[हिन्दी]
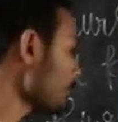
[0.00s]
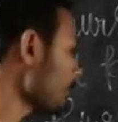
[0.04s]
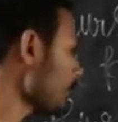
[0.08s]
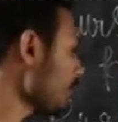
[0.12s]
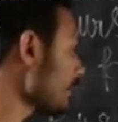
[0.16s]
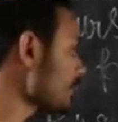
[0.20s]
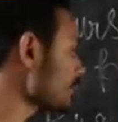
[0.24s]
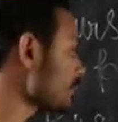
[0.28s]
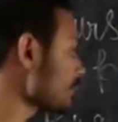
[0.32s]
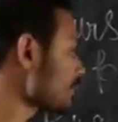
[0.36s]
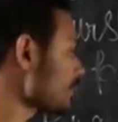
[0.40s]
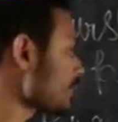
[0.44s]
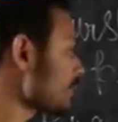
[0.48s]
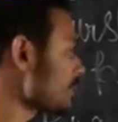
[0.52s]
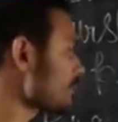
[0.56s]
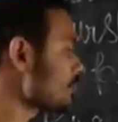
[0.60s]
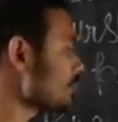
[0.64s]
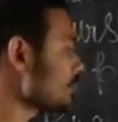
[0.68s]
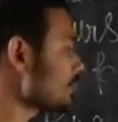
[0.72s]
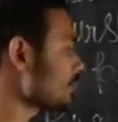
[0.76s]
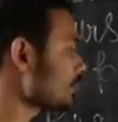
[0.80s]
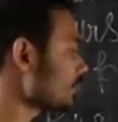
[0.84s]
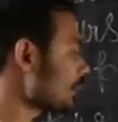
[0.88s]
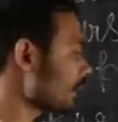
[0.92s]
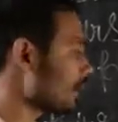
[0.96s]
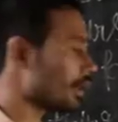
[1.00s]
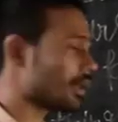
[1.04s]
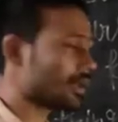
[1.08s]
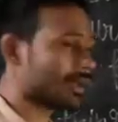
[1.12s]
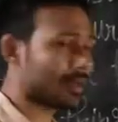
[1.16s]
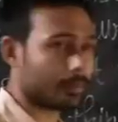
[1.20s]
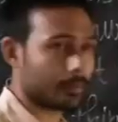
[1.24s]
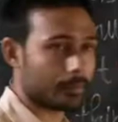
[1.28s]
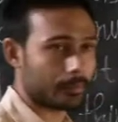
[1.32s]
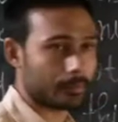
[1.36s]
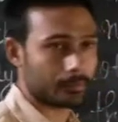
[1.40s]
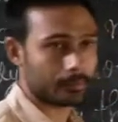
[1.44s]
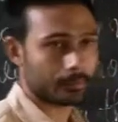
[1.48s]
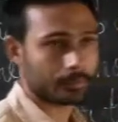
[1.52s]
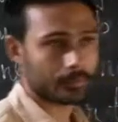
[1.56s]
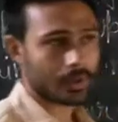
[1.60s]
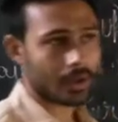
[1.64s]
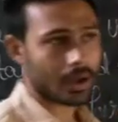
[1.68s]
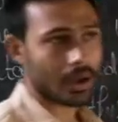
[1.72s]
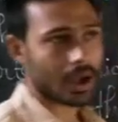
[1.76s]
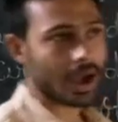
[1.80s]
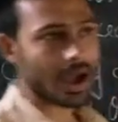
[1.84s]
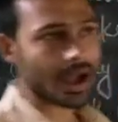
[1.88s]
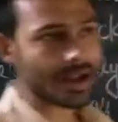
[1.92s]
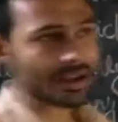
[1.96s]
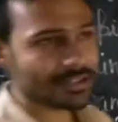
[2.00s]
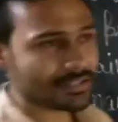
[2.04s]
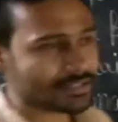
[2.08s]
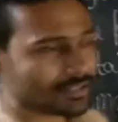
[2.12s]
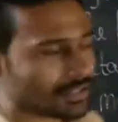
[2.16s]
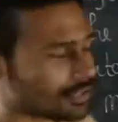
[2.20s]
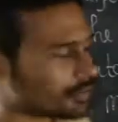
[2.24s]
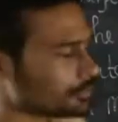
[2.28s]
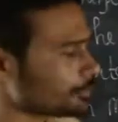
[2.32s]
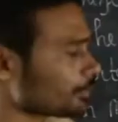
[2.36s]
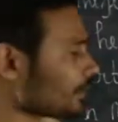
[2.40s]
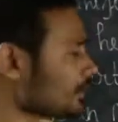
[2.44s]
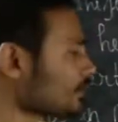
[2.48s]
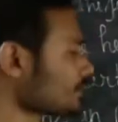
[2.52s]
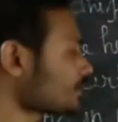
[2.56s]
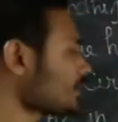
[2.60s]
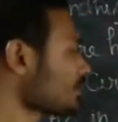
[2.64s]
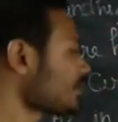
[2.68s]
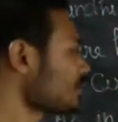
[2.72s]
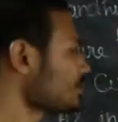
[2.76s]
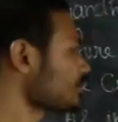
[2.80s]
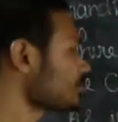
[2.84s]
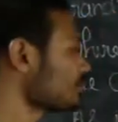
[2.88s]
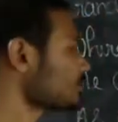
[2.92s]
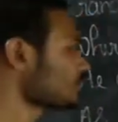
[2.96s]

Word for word: पर्सन्स के आल सिक पर्सन्स